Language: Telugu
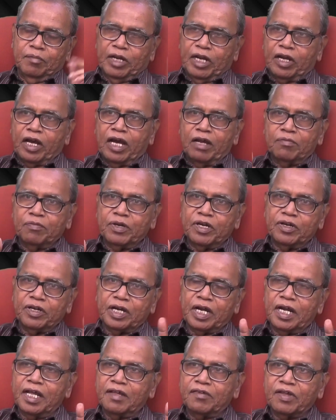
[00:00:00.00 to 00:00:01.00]
మన కార్పొరేట్
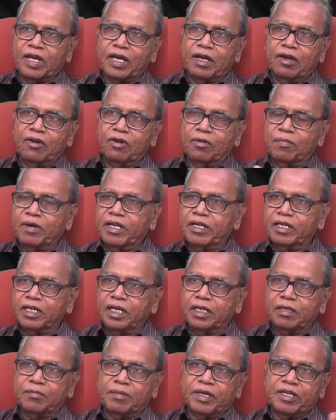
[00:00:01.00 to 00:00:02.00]
కళాశాలల్లో పది
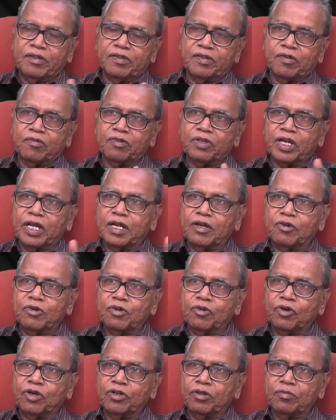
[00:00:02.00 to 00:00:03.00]
గత పది సంవత్సరాల
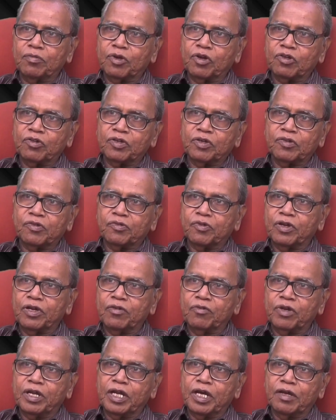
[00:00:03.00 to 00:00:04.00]
నుండి కూడా ఇది
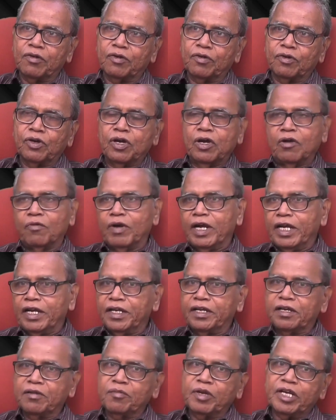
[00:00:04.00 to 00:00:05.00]
ప్రోత్సహిస్తూనే ఉన్నారు వాళ్ళని
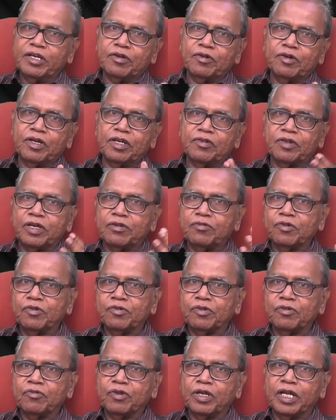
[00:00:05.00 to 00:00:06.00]
ఇంటర్మీడియట్ నుండే
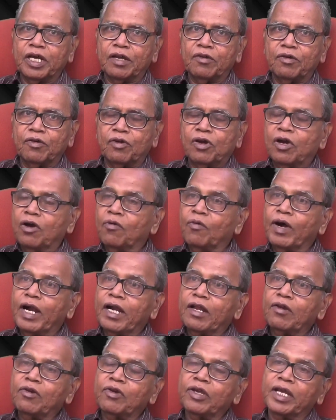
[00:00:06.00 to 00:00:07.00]
చదివిస్తూ ఉన్నారు
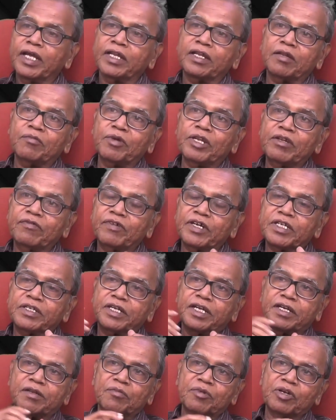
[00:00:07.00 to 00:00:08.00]
వాళ్ళలో ఎంతమంది
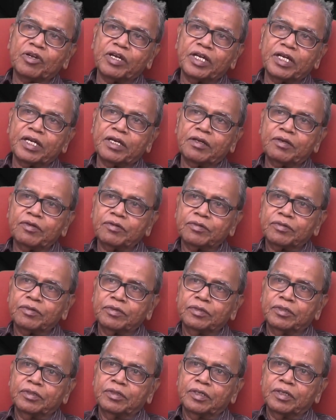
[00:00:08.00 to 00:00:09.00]
ఫస్ట్ అటెంప్ట్లో అయ్యారు
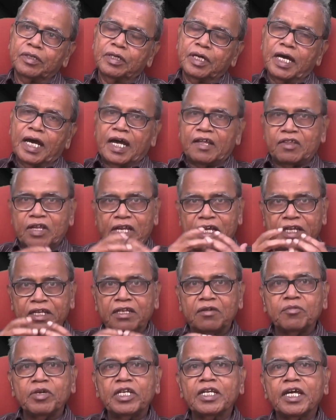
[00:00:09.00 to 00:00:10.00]
అసలు
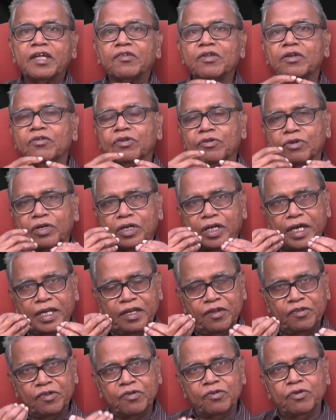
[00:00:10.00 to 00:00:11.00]
ఎంతమంది అసలు
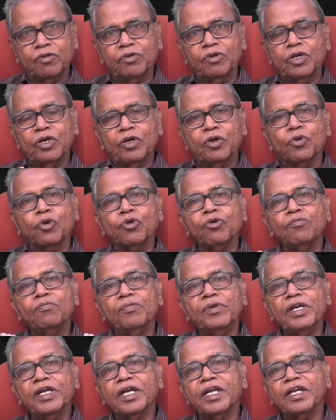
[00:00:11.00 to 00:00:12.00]
కనీసం
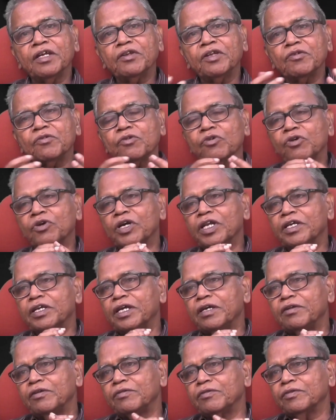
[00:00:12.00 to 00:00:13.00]
గ్రూప్ బి అన్న
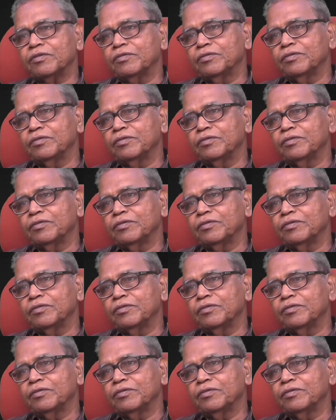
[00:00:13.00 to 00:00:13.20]
తెచ్చుకోగలిగారు